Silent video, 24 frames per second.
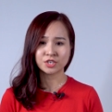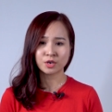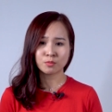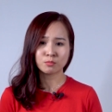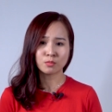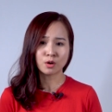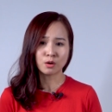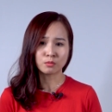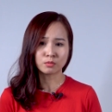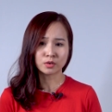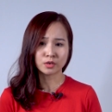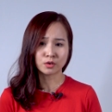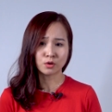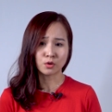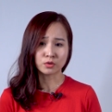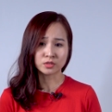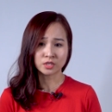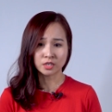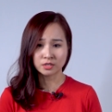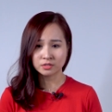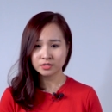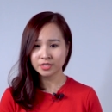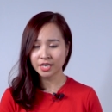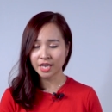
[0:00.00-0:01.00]
Trong một cuộc
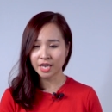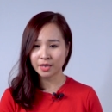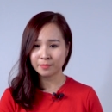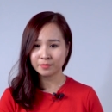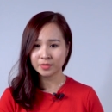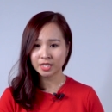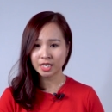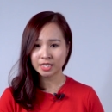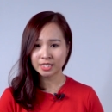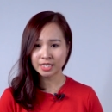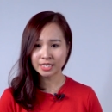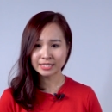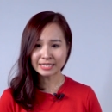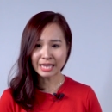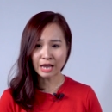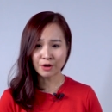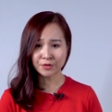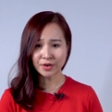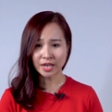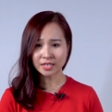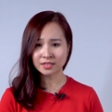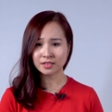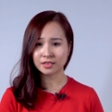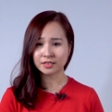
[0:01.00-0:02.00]
thử nghiệm thì chiếc tàu
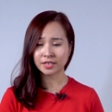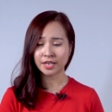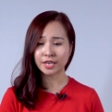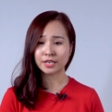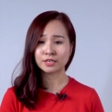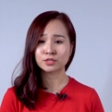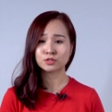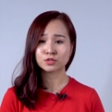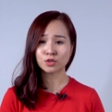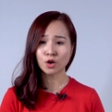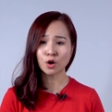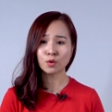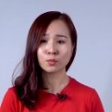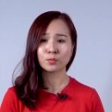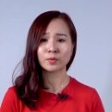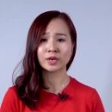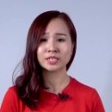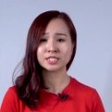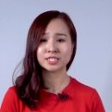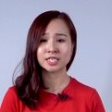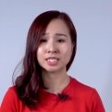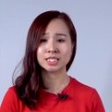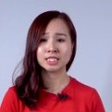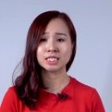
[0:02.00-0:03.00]
đã thực hiện tốt quá
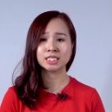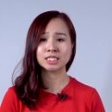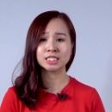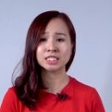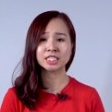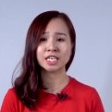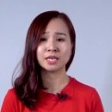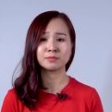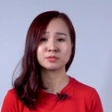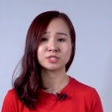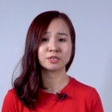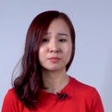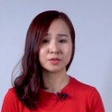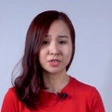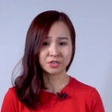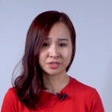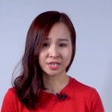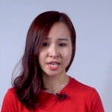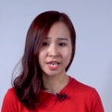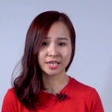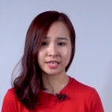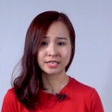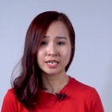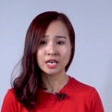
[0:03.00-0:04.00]
trình thử nghiệm trong lực
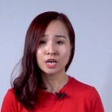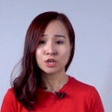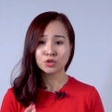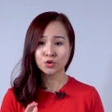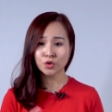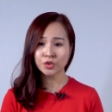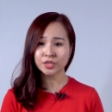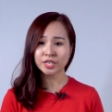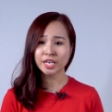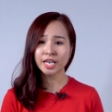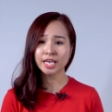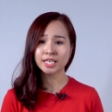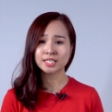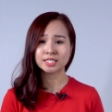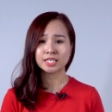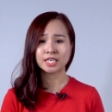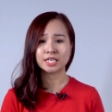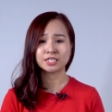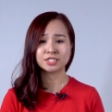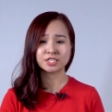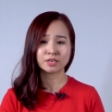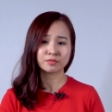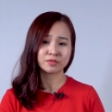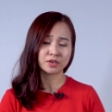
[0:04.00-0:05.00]
đi. Tuy nhiên
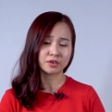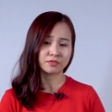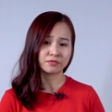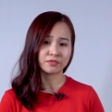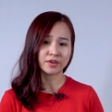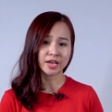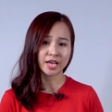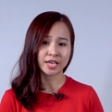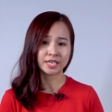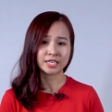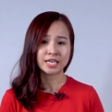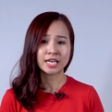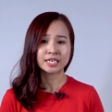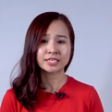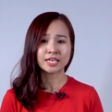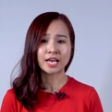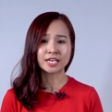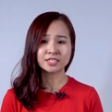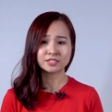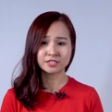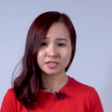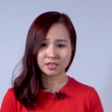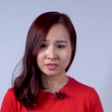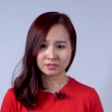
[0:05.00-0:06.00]
thì trong lực về đã
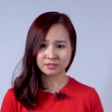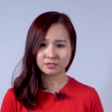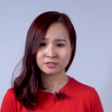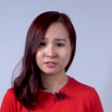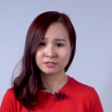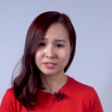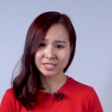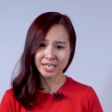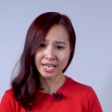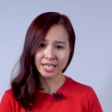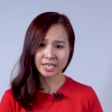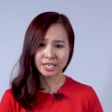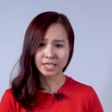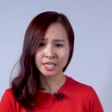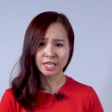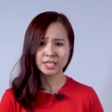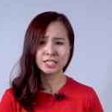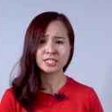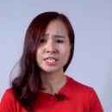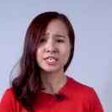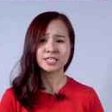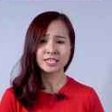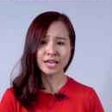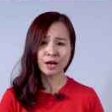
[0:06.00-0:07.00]
trượt đường ray
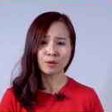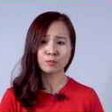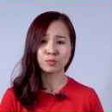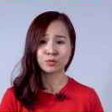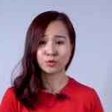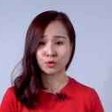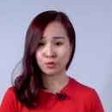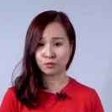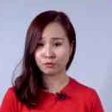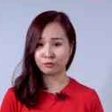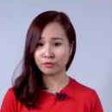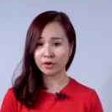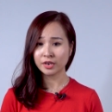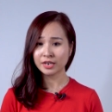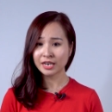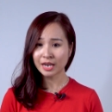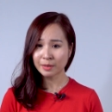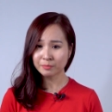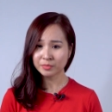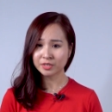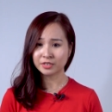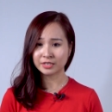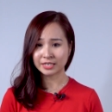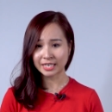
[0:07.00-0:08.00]
khiến chính ông cùng với
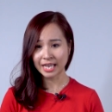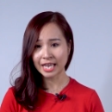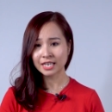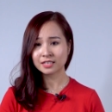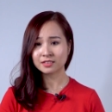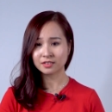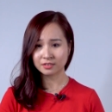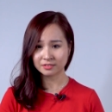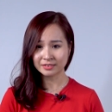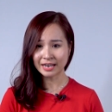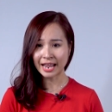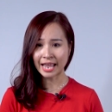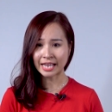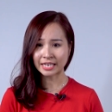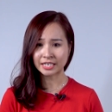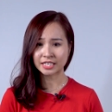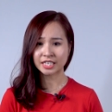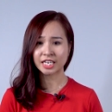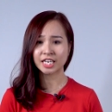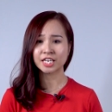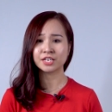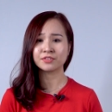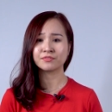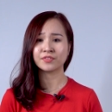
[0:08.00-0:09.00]
5 người khác tử nạn
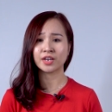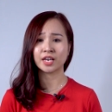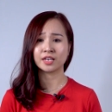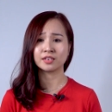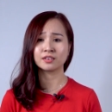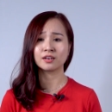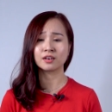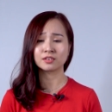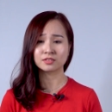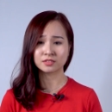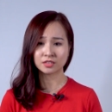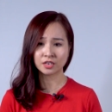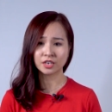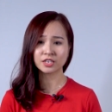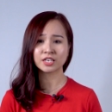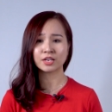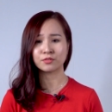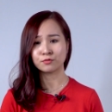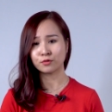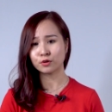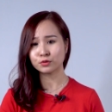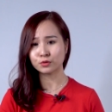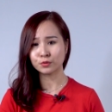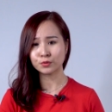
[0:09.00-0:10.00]
khi về gần tới
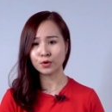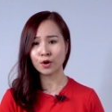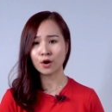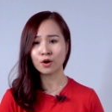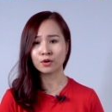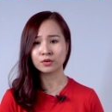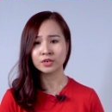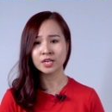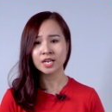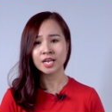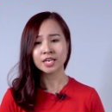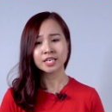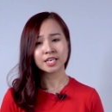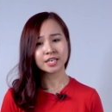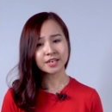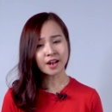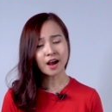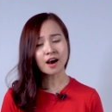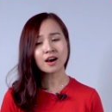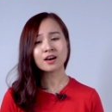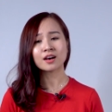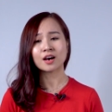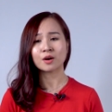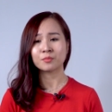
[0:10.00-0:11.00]
thành phố thủ đô. Khi
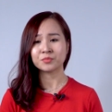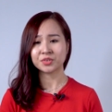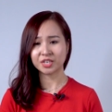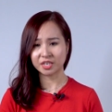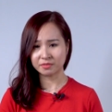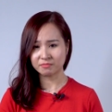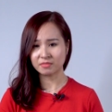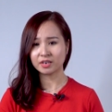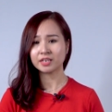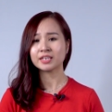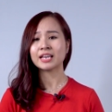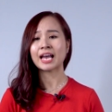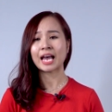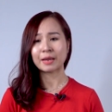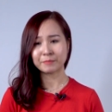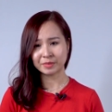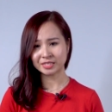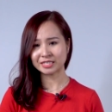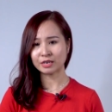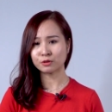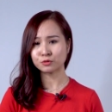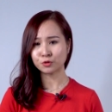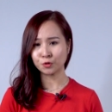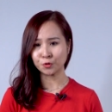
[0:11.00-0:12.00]
đó ông chỉ mới
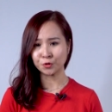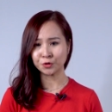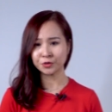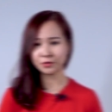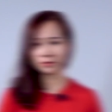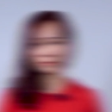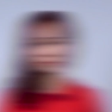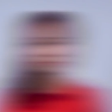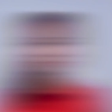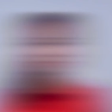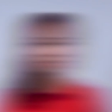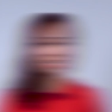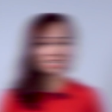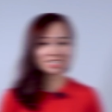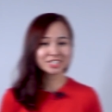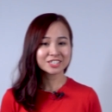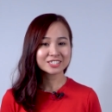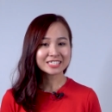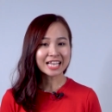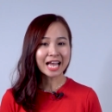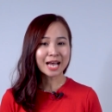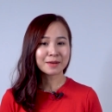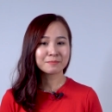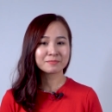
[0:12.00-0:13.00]
26 tuổi. Thứ
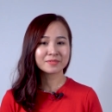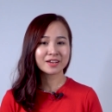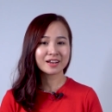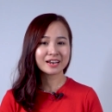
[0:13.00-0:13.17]
8